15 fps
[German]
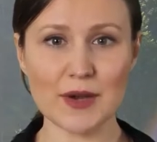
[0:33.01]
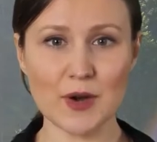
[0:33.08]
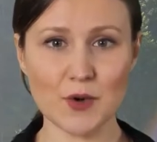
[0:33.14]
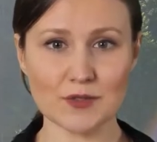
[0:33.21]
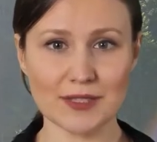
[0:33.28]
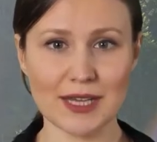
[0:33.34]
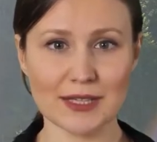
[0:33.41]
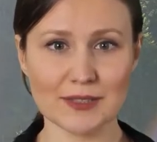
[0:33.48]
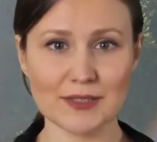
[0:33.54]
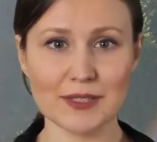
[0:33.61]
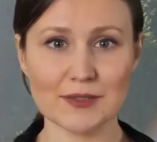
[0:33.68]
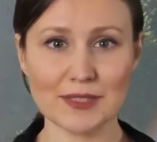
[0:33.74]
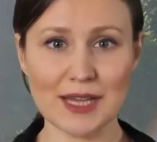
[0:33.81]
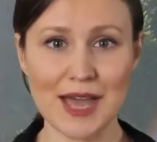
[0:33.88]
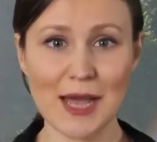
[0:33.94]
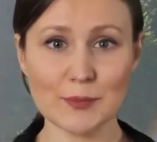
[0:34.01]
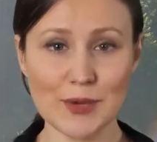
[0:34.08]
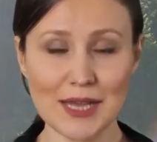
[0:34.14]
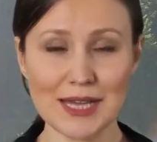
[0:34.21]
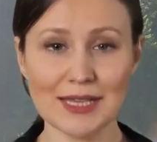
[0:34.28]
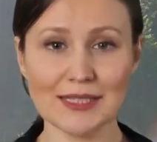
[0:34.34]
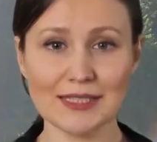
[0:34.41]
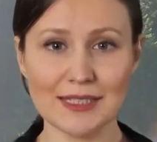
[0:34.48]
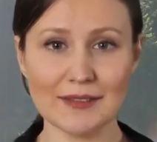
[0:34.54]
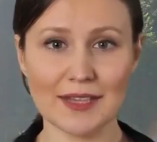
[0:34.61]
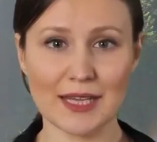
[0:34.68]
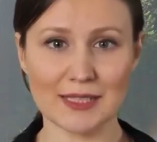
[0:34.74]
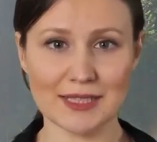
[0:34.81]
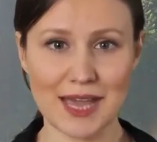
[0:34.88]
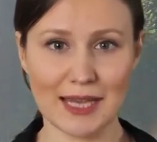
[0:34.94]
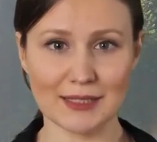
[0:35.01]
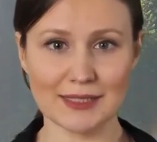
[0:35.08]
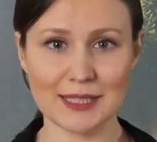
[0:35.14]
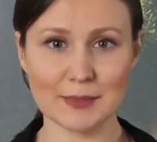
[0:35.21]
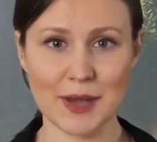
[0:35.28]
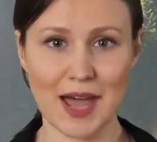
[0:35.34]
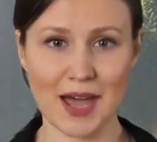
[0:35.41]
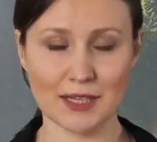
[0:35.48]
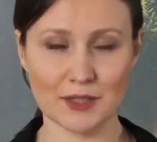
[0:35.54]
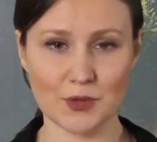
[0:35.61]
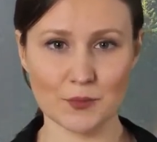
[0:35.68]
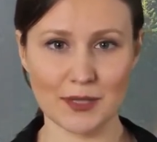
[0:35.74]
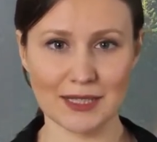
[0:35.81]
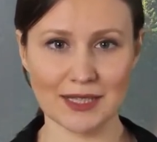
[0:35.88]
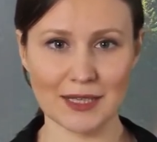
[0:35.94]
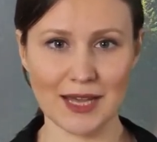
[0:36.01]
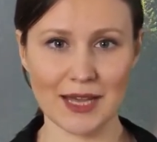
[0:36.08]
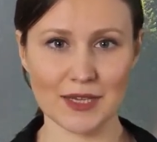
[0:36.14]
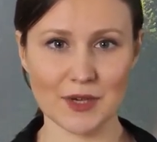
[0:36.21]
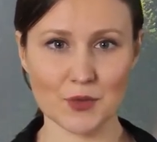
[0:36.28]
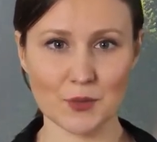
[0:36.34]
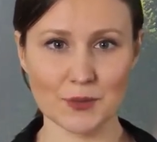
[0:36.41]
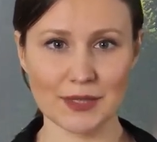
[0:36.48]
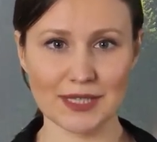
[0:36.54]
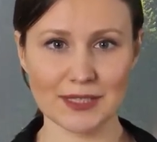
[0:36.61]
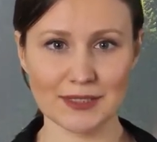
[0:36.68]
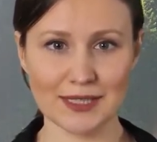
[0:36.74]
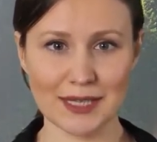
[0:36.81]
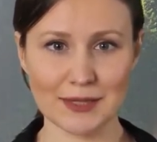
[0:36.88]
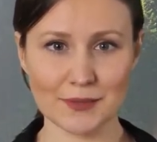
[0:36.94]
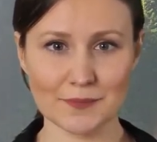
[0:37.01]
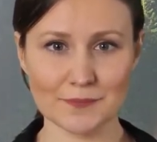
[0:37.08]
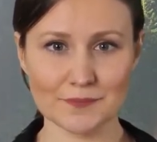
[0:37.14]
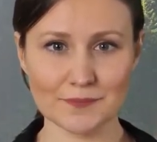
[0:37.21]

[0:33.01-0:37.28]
und die Enzymtherapie ist die wirksamste Behandlung in der Naturmedizin.